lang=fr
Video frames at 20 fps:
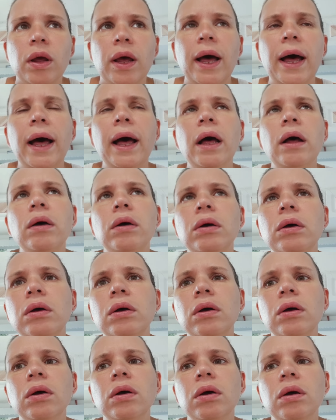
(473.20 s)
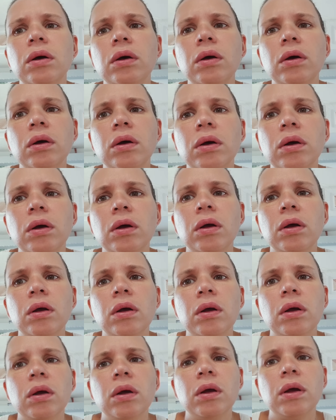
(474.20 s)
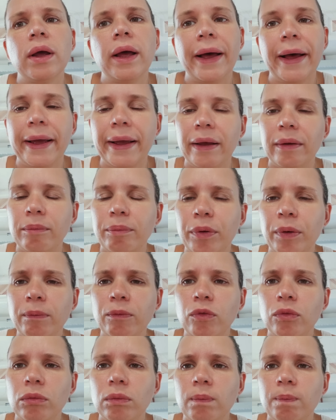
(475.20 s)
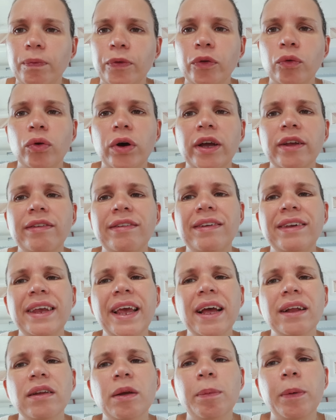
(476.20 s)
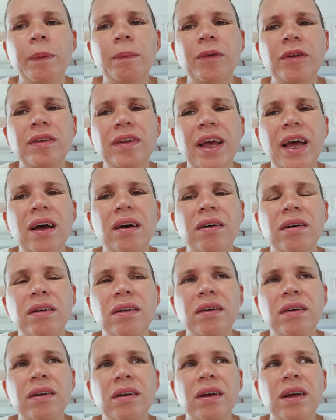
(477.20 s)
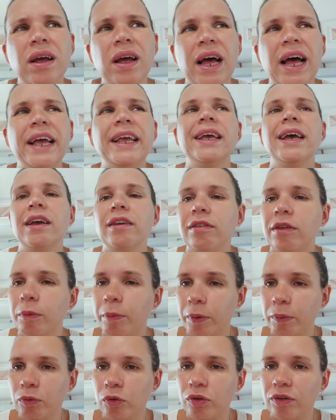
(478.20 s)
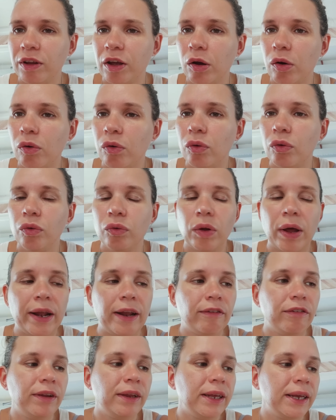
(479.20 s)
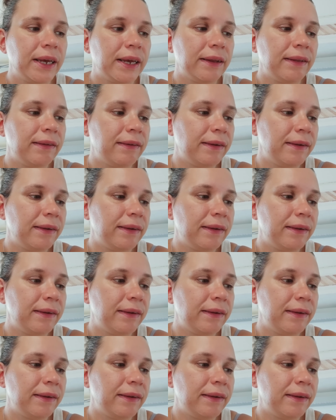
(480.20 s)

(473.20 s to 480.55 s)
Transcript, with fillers: Ah Concombres et pommes de terre. Ah, Il nous reste d'hier des pommes de terre Ouais. Ah, il reste des pommes de terre à la vinaigrette